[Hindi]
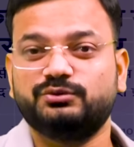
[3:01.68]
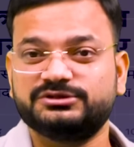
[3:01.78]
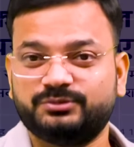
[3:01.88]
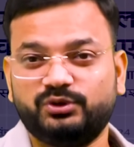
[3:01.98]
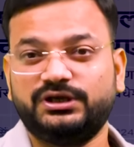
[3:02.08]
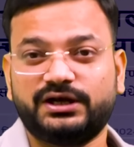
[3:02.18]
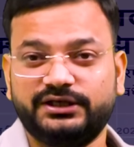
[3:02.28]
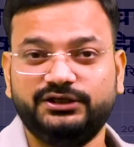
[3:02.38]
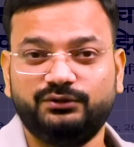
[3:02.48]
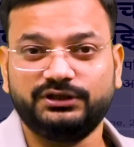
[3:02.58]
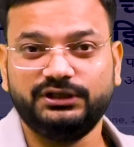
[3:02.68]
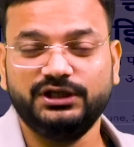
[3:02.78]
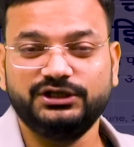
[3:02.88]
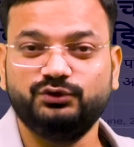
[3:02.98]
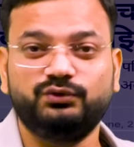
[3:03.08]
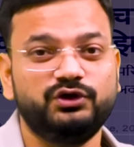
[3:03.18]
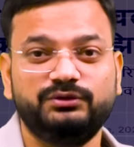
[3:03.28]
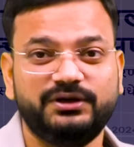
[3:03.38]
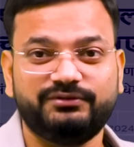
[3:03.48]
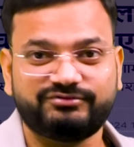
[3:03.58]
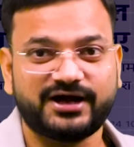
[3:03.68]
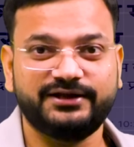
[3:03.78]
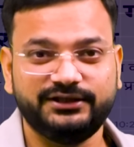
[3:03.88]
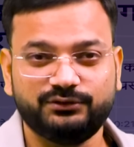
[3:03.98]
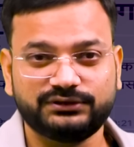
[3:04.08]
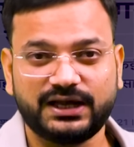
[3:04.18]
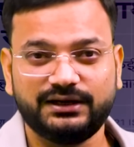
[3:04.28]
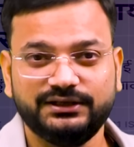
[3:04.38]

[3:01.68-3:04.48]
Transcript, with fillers: तो मजबूरियां रही होंगी यूं कोई बेवफा नहीं होता